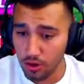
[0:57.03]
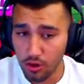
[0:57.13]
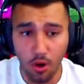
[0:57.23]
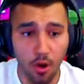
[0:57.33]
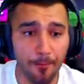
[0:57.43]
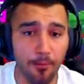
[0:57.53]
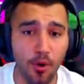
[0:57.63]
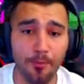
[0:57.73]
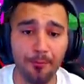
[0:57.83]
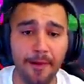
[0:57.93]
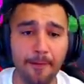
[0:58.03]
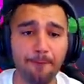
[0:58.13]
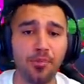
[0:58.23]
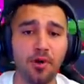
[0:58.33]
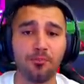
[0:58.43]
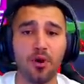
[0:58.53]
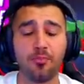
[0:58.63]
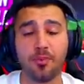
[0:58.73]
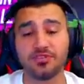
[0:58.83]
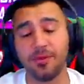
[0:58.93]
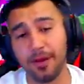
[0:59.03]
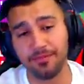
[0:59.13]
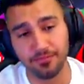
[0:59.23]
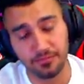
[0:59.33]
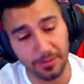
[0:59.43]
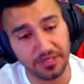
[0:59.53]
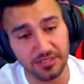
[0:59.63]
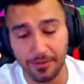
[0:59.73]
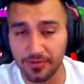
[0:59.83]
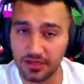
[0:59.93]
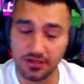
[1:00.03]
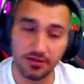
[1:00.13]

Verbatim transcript: اوب اوب اوب اوب اوب, أوب. شباب طبعا شباب يعني